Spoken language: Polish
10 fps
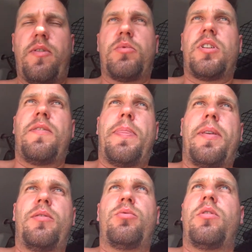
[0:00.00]
wam, że
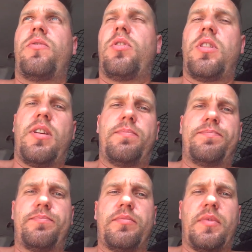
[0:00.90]
tu i wodne
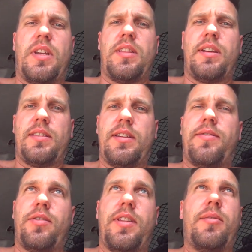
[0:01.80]
jednak jest
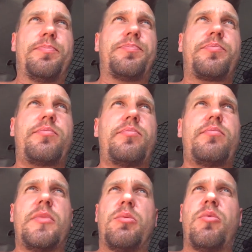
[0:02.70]
zawodne,
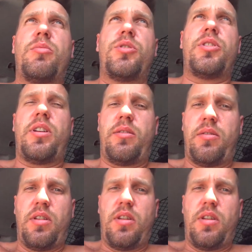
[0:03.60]
No mi się